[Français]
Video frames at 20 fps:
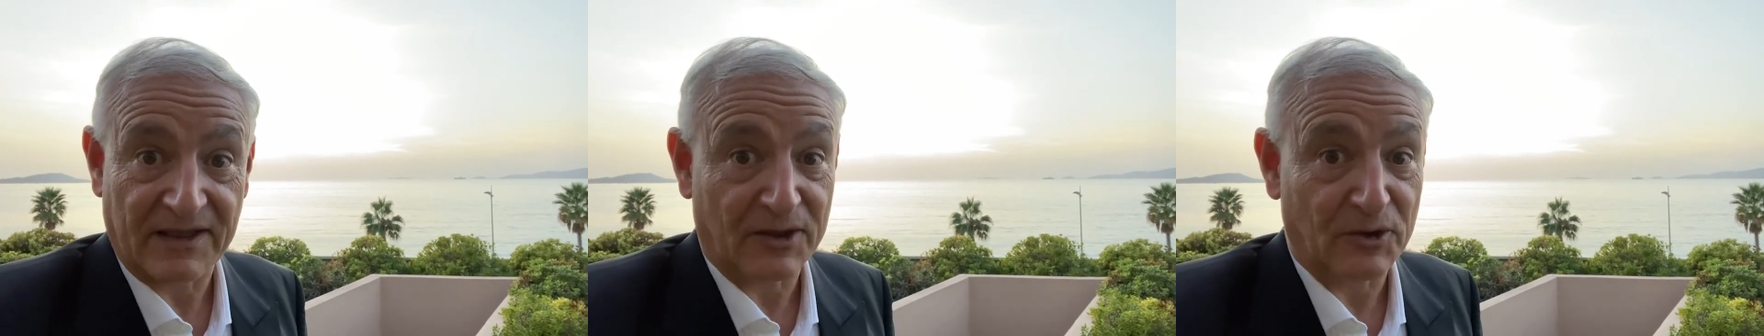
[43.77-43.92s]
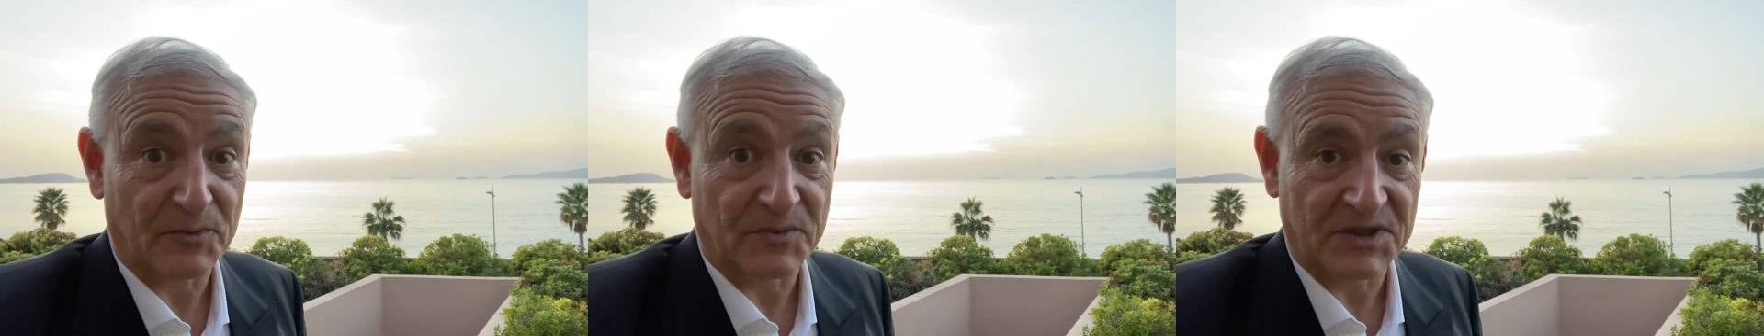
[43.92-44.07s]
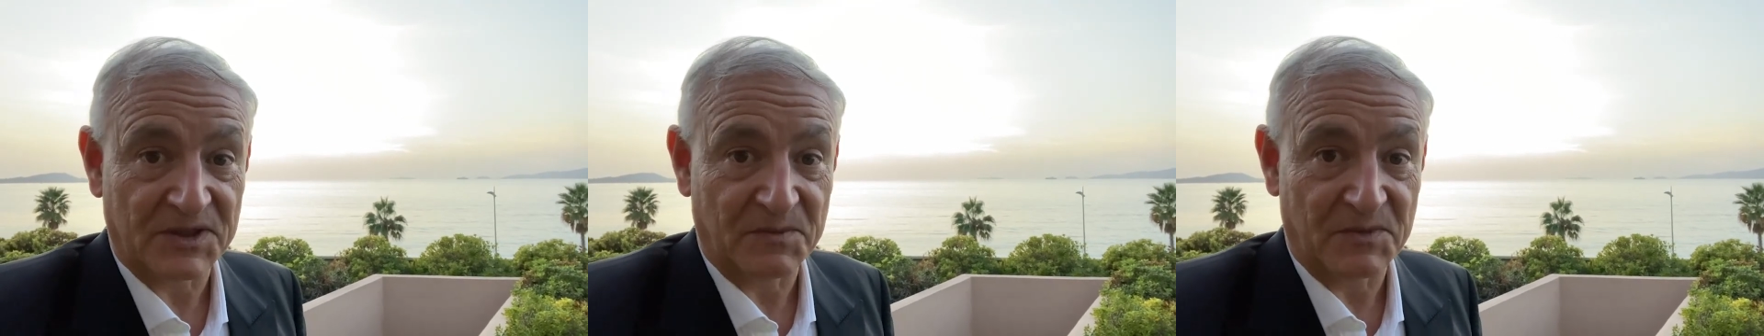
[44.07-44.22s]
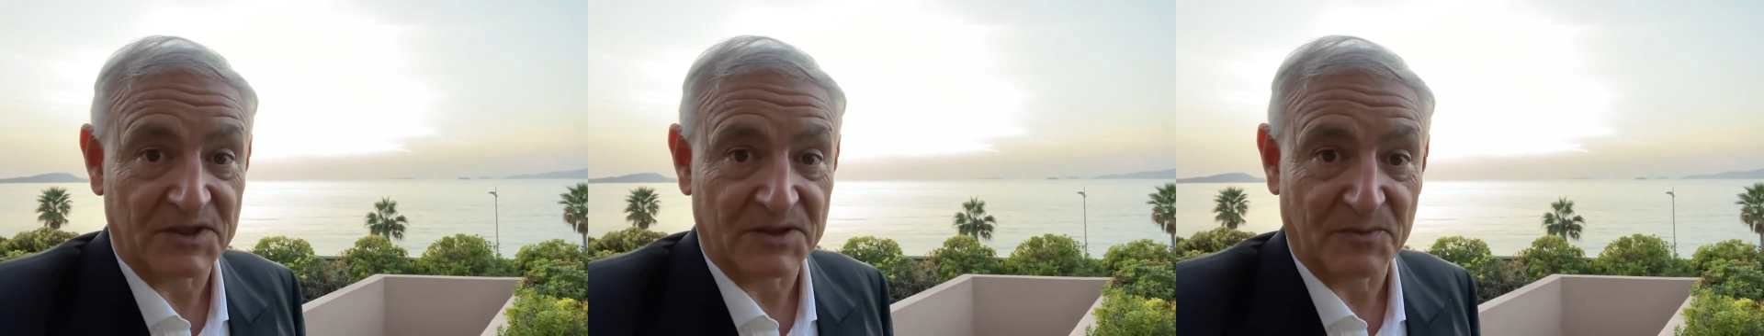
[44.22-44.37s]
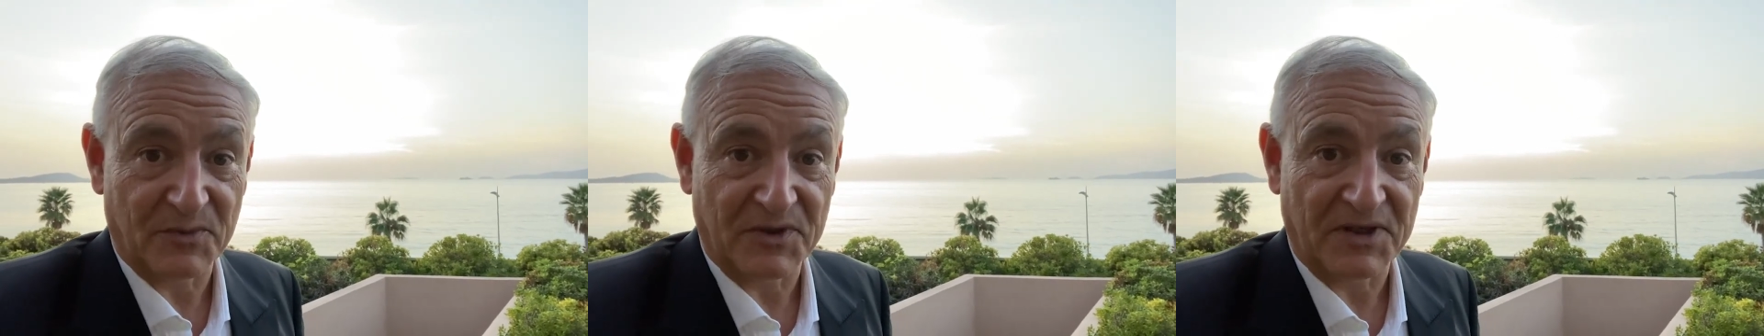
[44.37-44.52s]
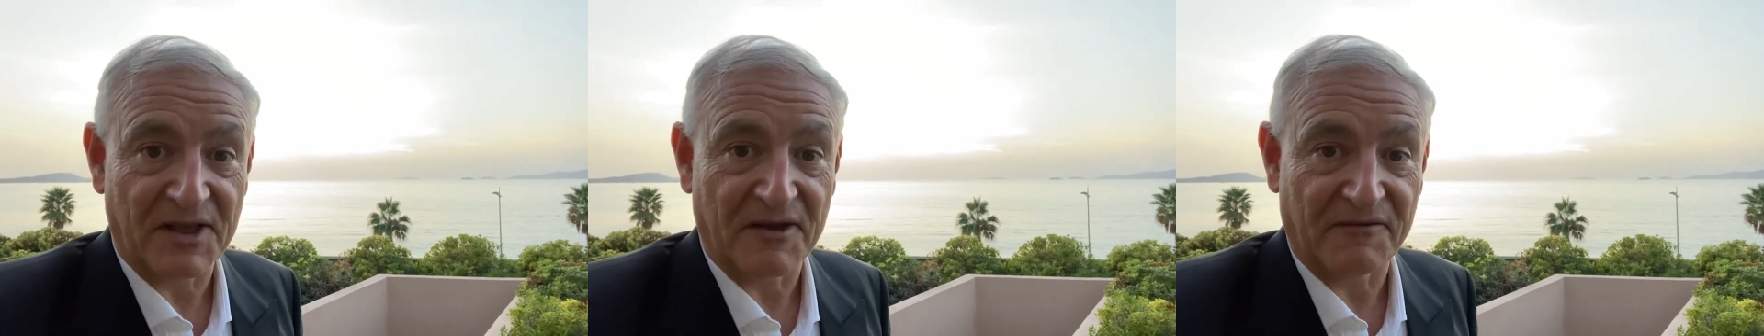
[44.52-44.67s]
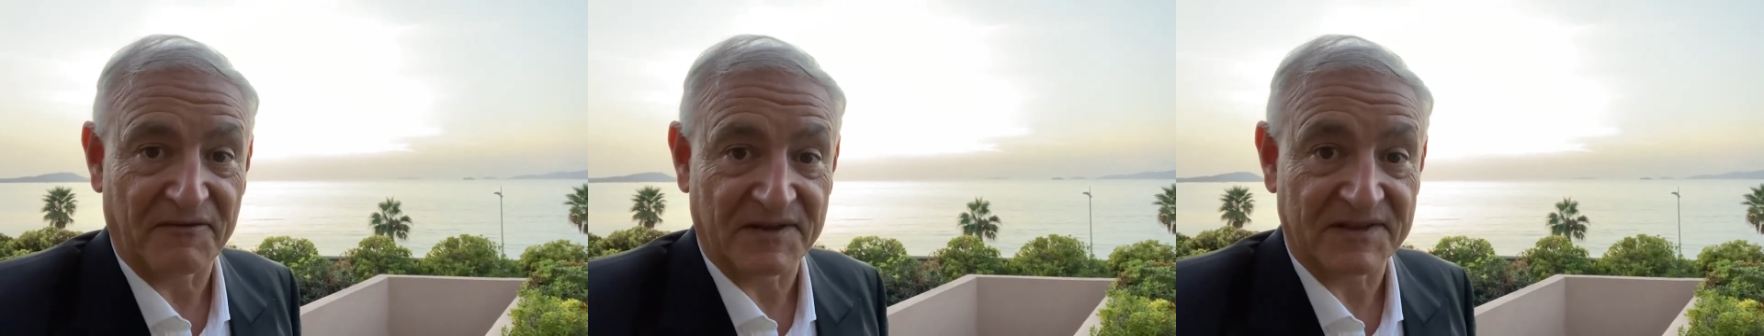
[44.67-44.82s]
un optimisme
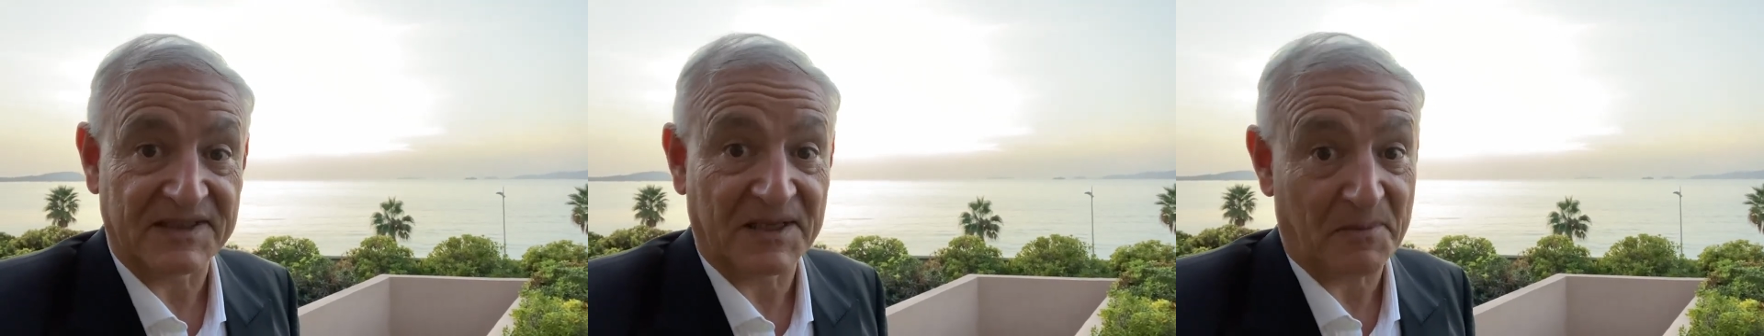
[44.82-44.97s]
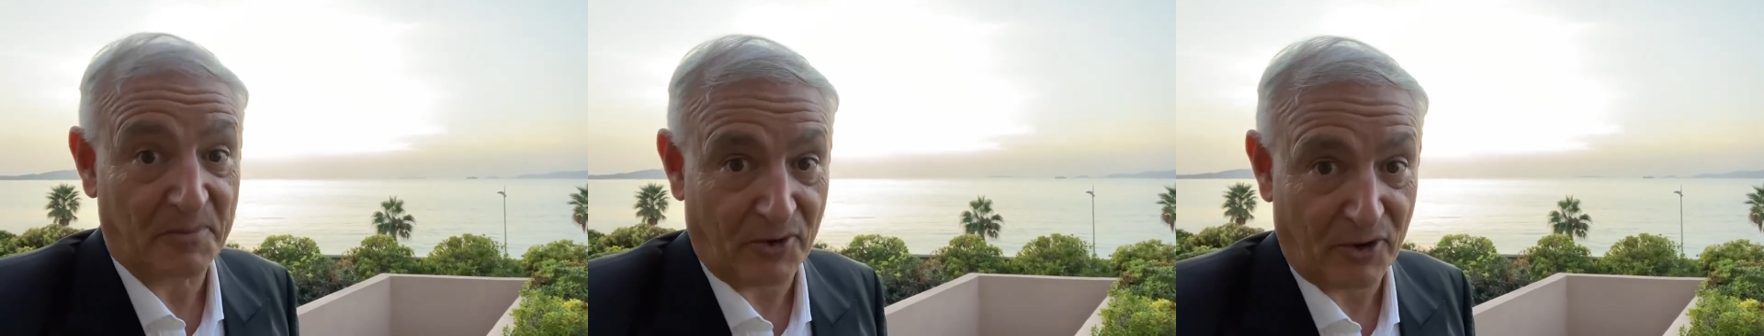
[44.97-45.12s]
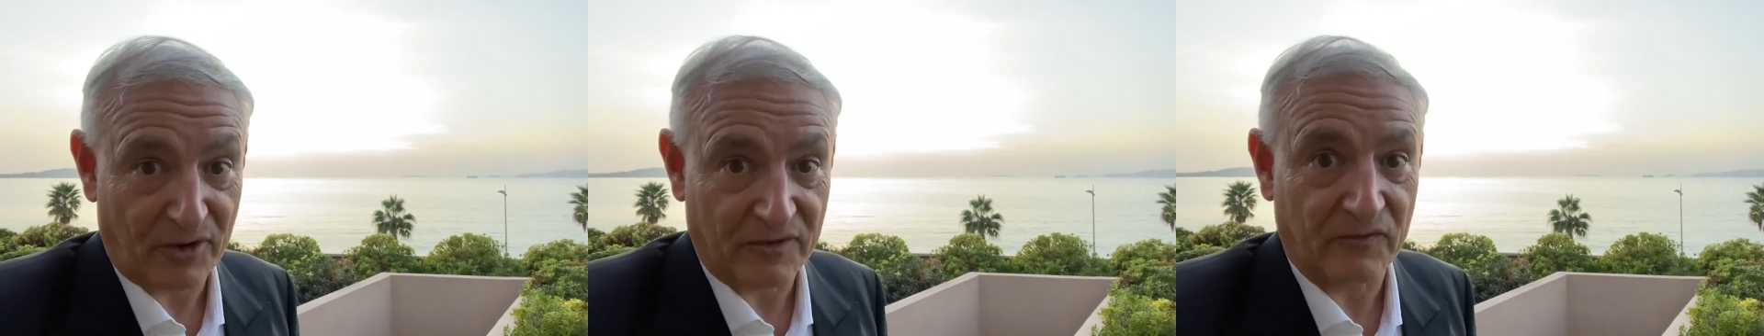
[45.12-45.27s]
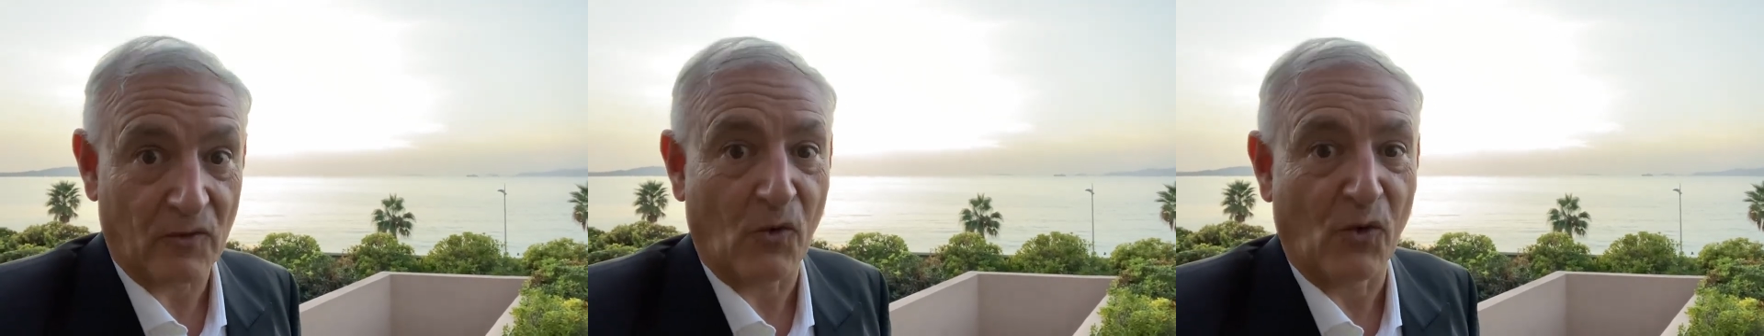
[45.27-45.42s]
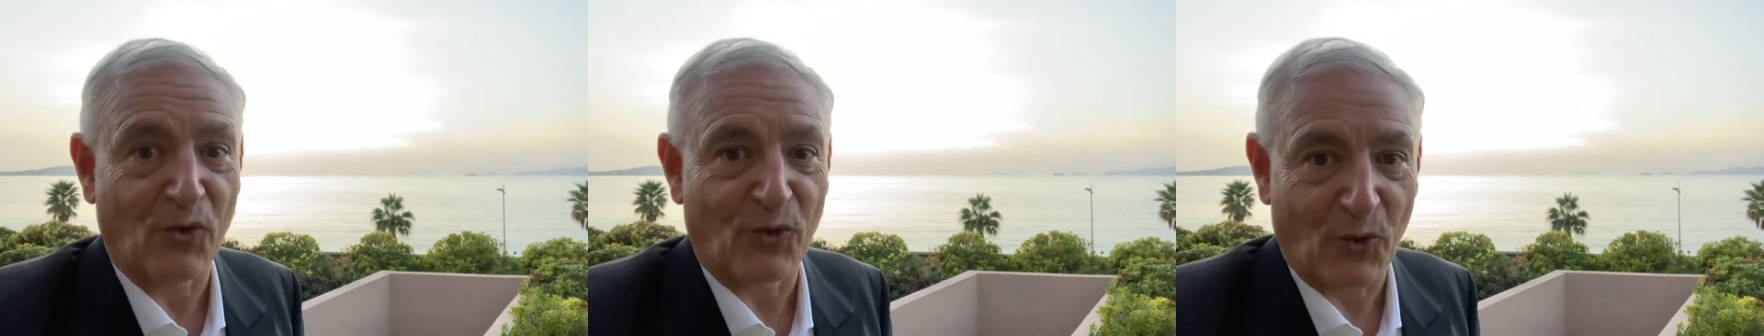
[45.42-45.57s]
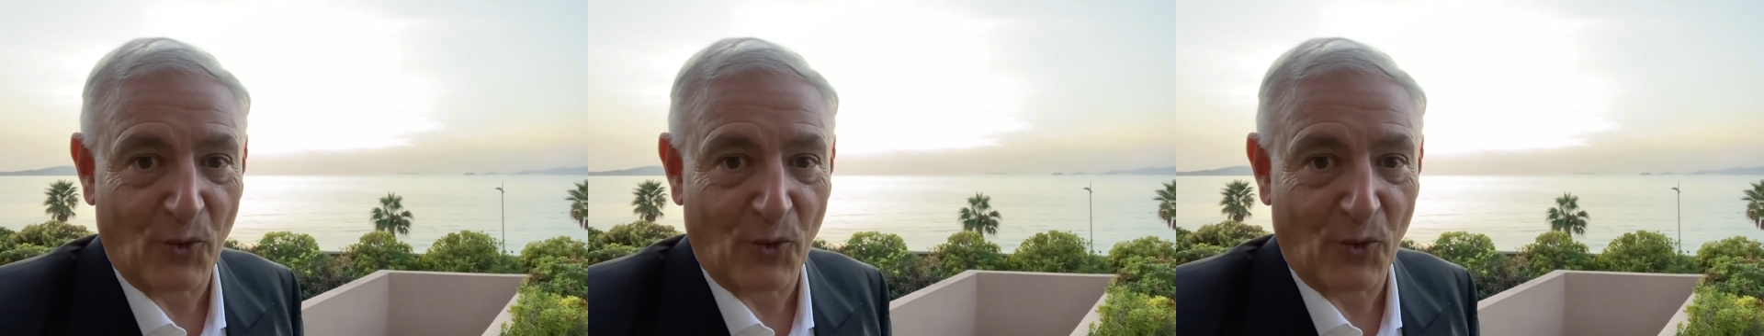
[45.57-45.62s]
qui a fait ses preuves ô